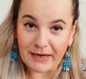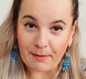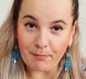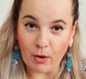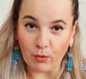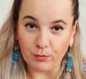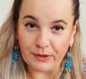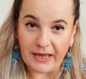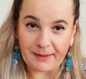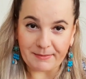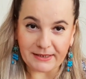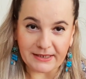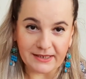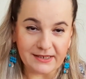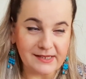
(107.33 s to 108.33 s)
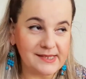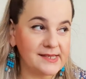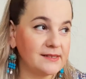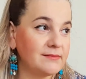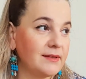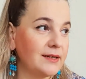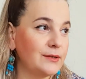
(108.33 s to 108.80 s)
é bom, né meninas?
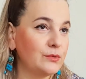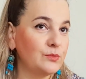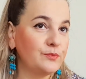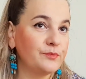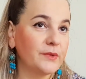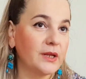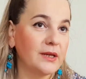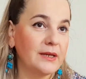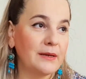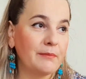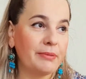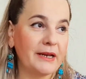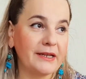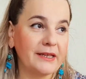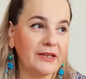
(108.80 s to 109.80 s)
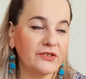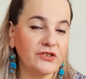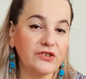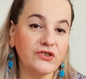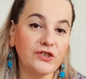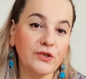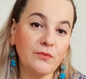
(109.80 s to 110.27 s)
Então, para que a
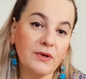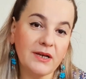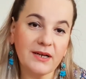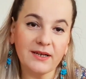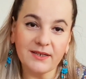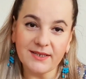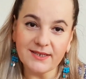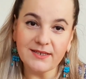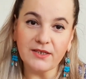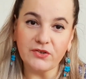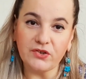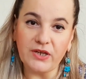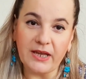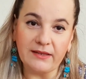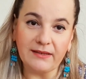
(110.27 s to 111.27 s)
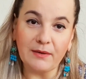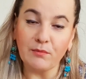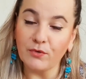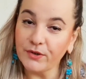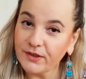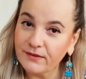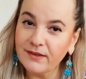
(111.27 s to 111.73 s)
gente não canse da dieta, é
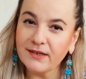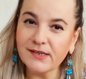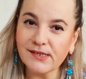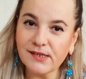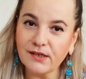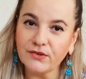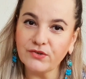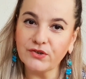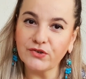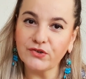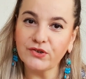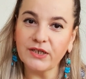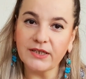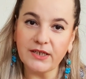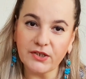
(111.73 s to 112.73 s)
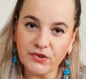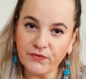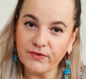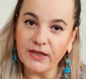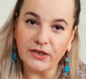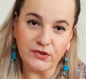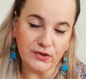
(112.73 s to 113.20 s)
muito interessante a gente ter
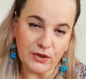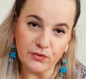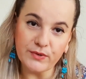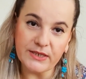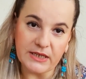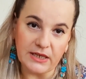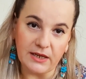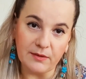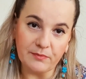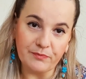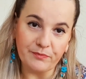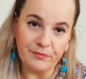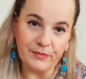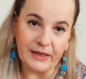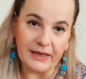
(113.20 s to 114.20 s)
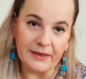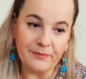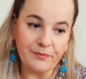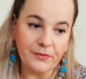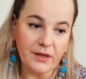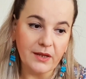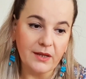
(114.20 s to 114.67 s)
criatividade na cozinha, né?
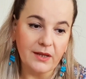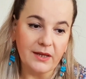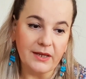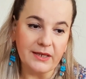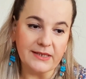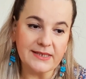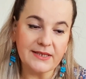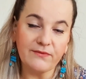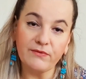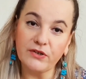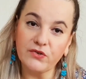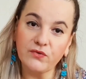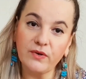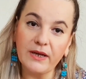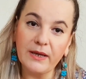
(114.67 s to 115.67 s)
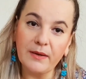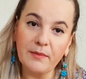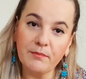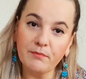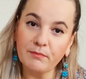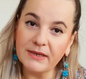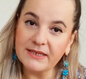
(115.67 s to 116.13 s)
Esse vídeo é,
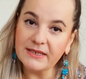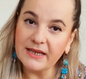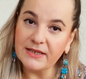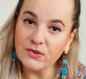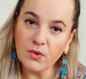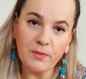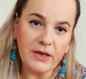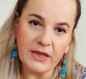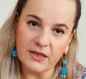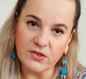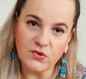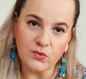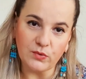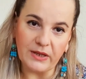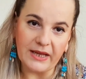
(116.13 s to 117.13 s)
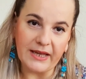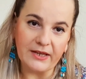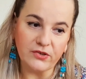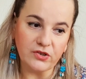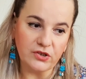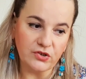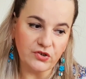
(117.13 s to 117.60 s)
é sobre isso, né? A
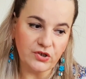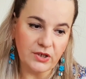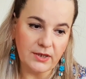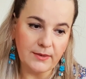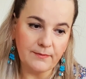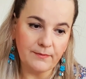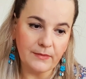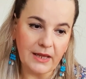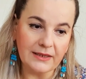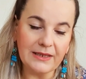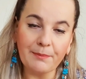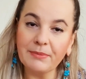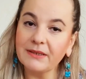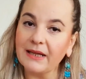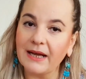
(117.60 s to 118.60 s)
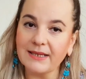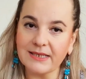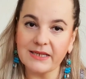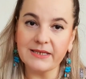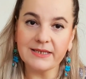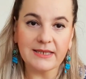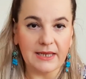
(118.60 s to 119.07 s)
gente adaptar as
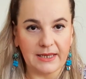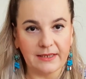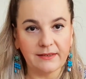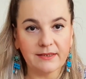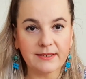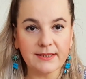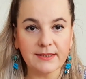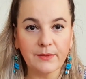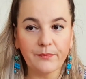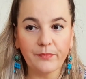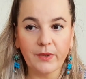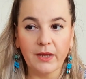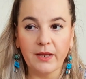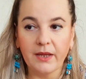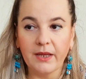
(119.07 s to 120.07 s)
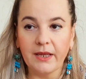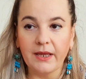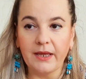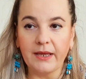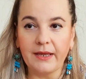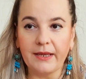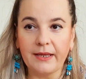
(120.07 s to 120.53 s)
receitas
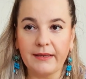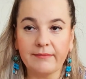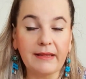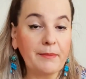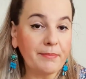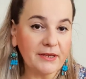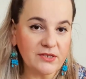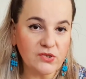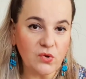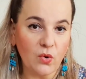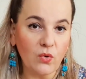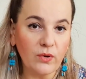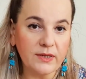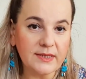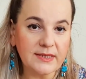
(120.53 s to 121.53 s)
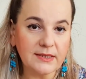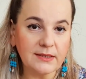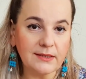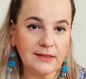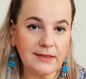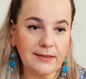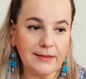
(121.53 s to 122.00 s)
é, tem pessoas
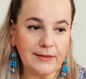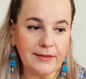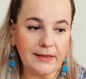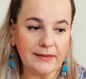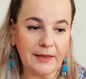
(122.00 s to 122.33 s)
que ad